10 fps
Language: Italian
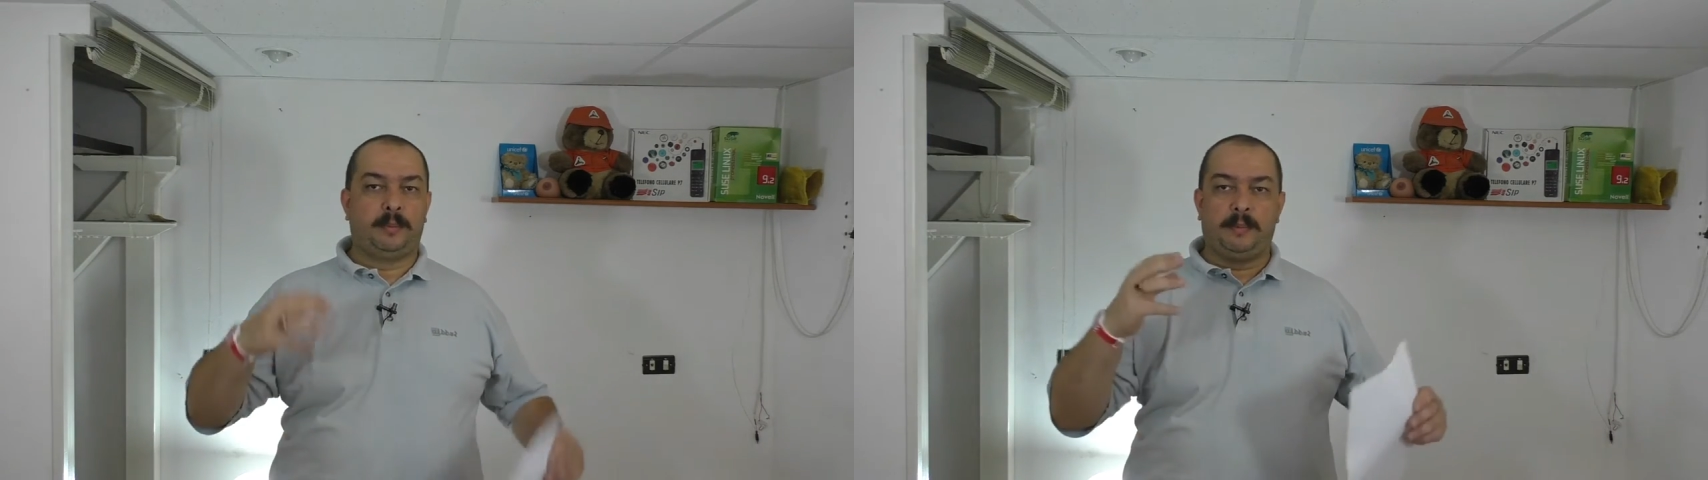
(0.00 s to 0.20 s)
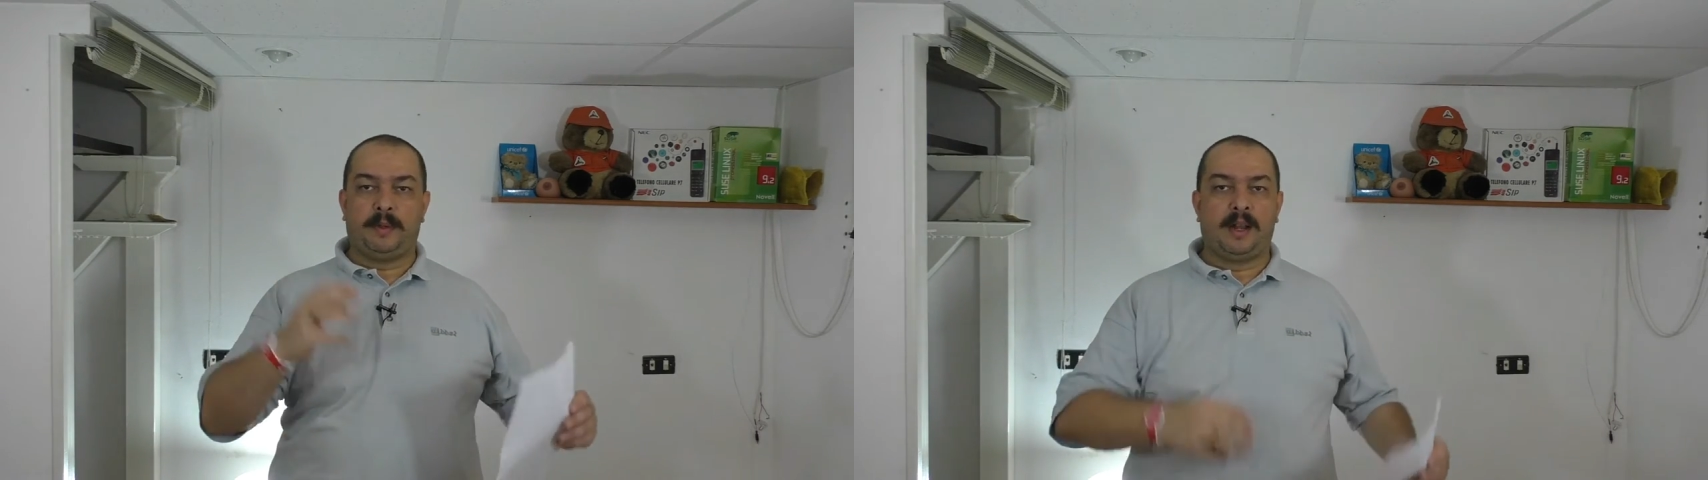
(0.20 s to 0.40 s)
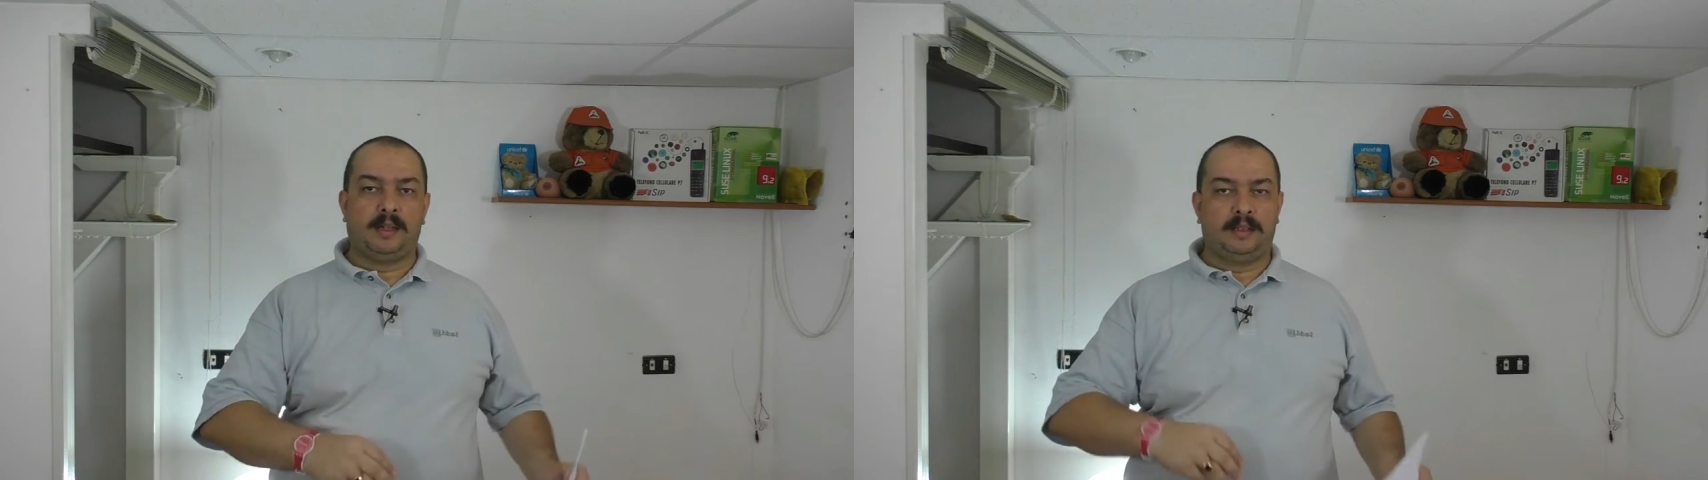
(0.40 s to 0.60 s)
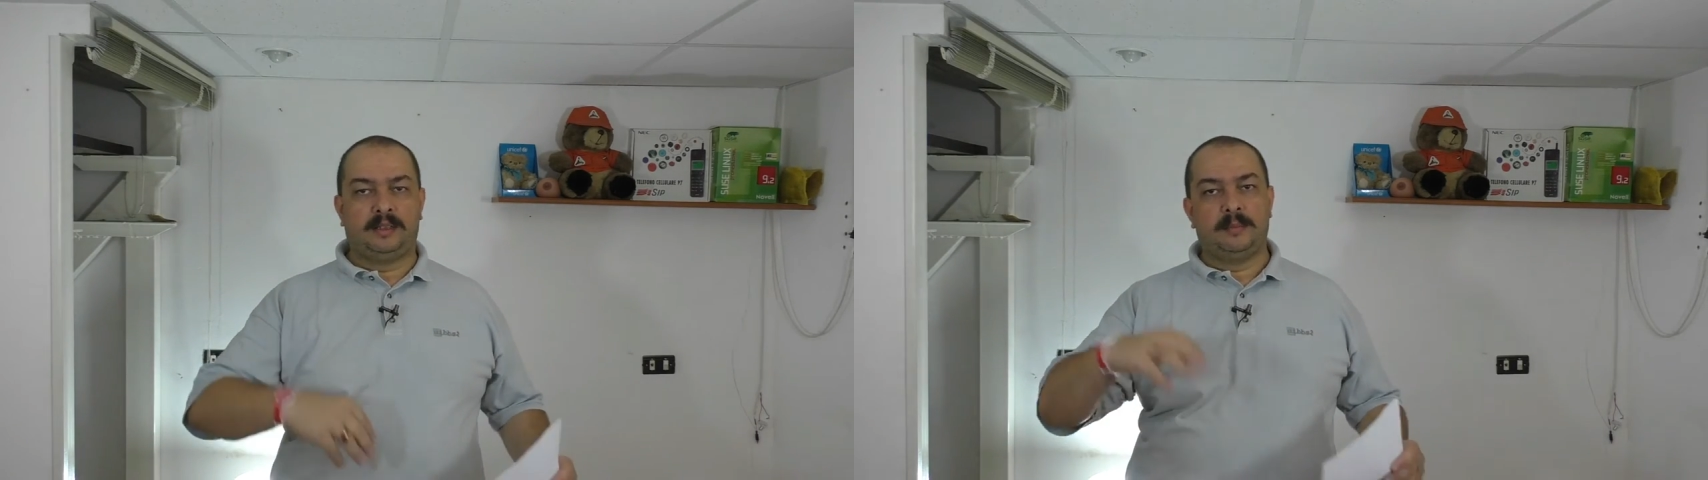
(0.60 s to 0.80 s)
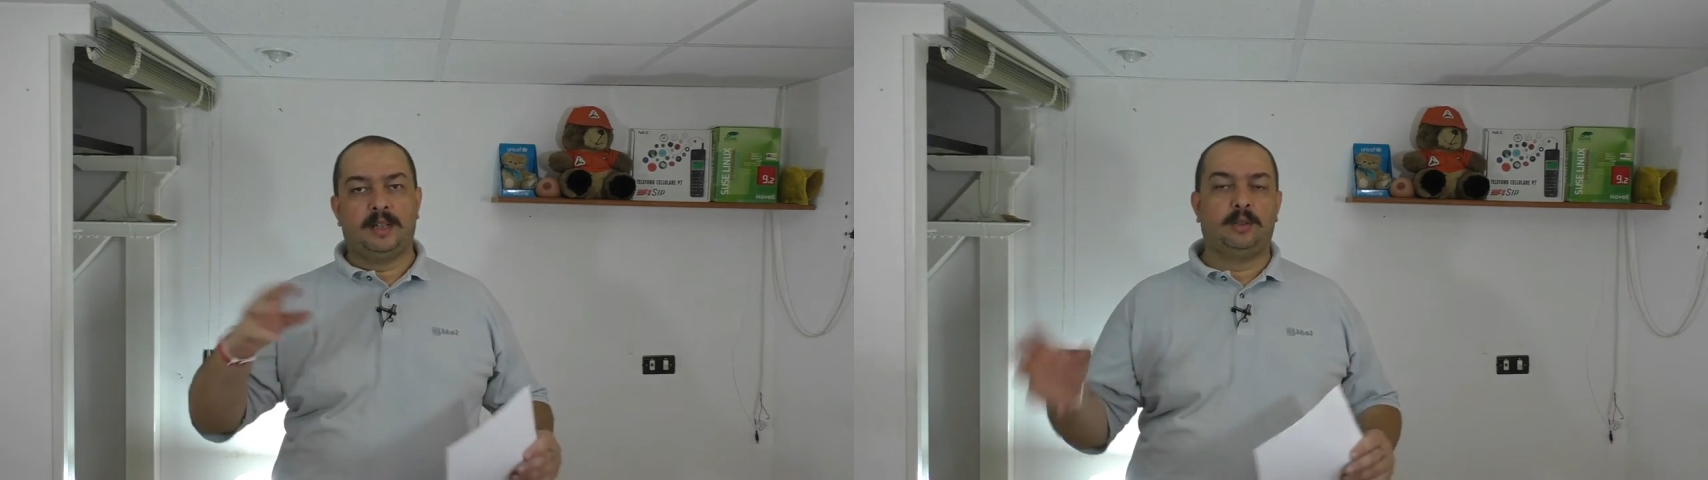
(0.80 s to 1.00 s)
preparare
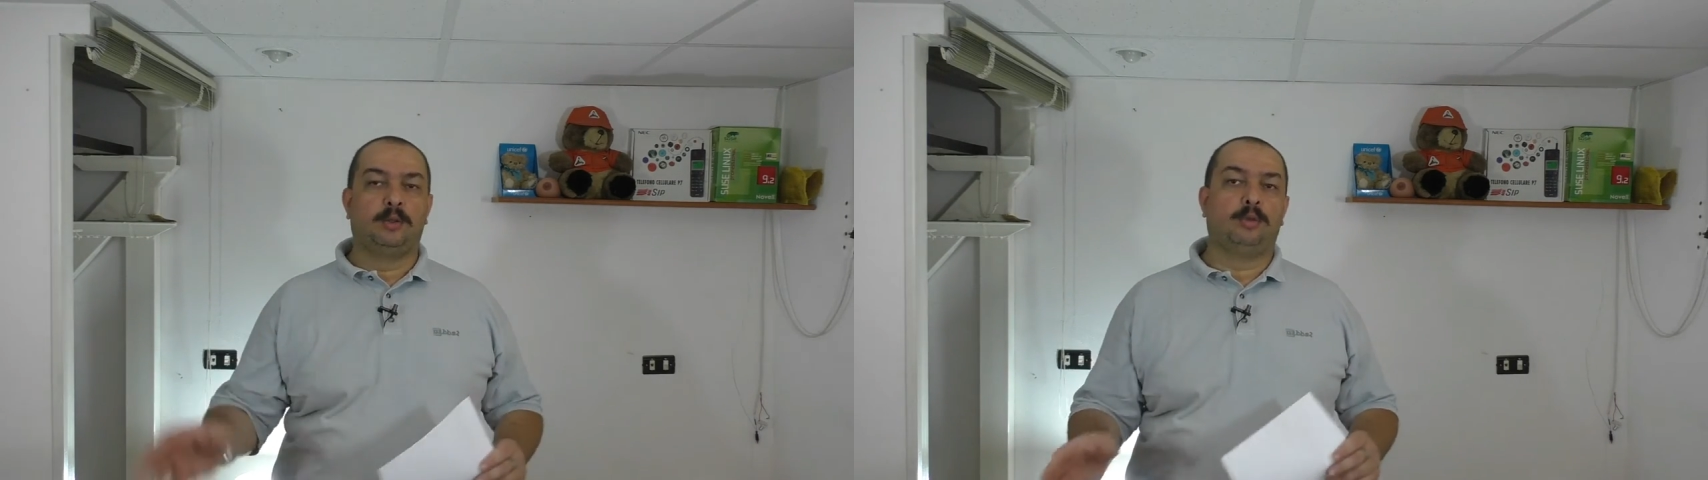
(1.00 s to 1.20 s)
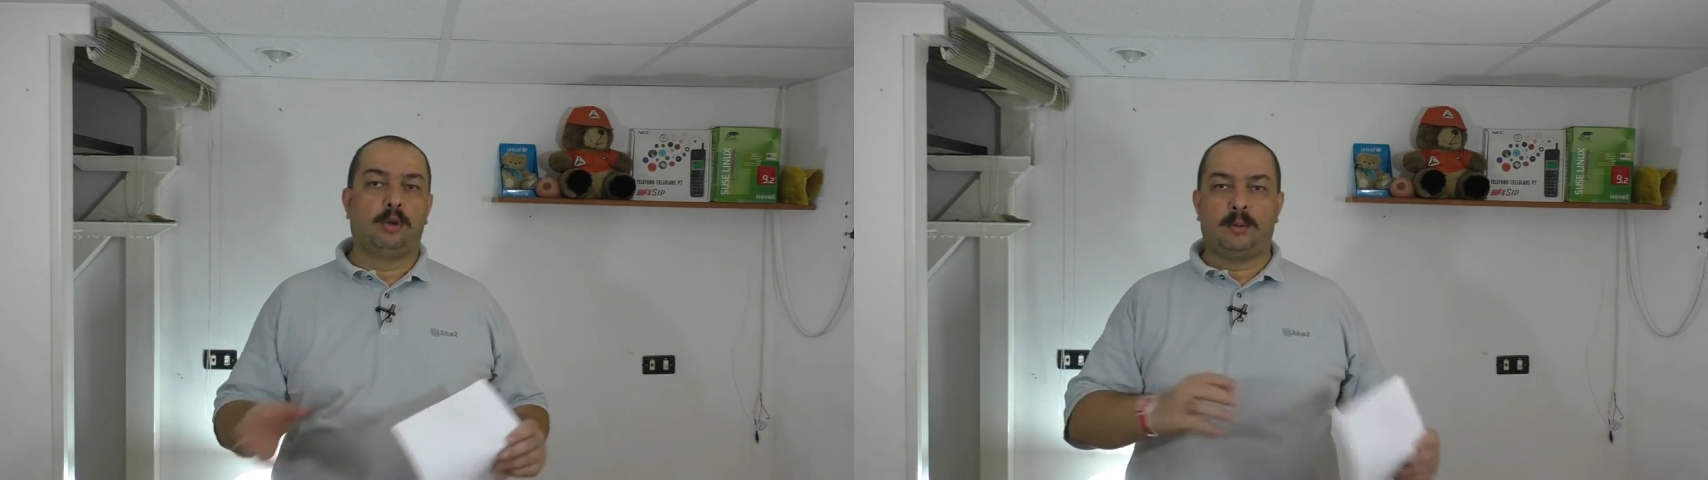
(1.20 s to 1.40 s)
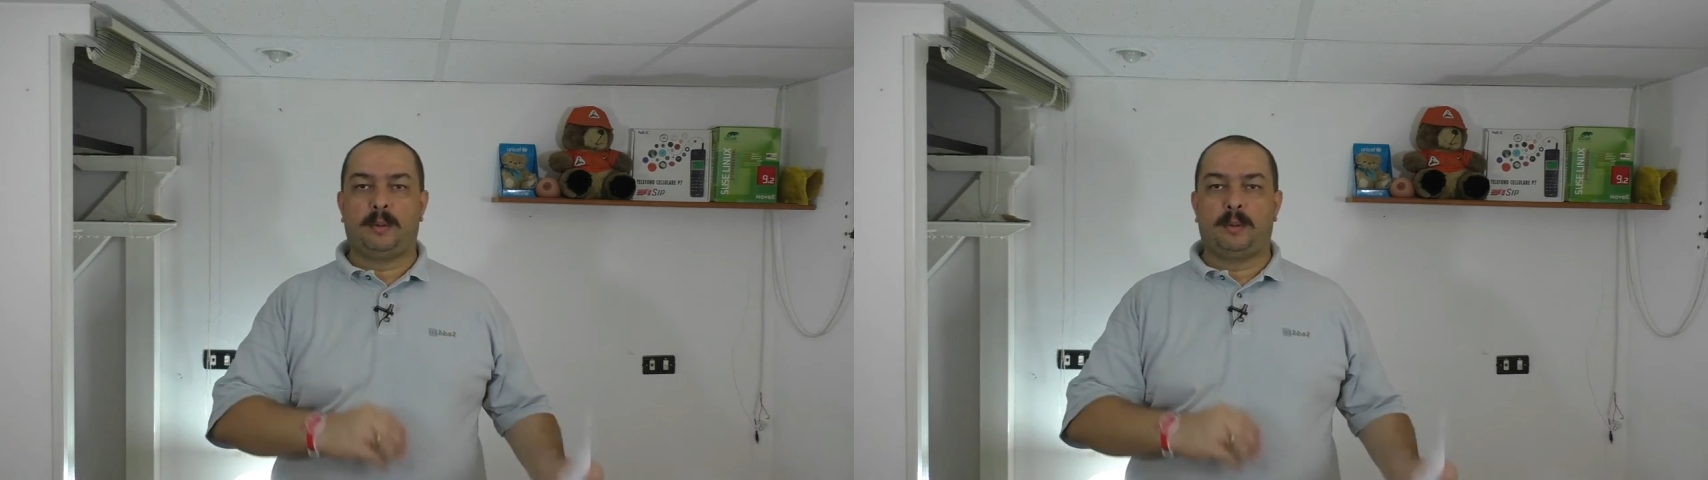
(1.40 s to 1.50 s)
determinati contorni,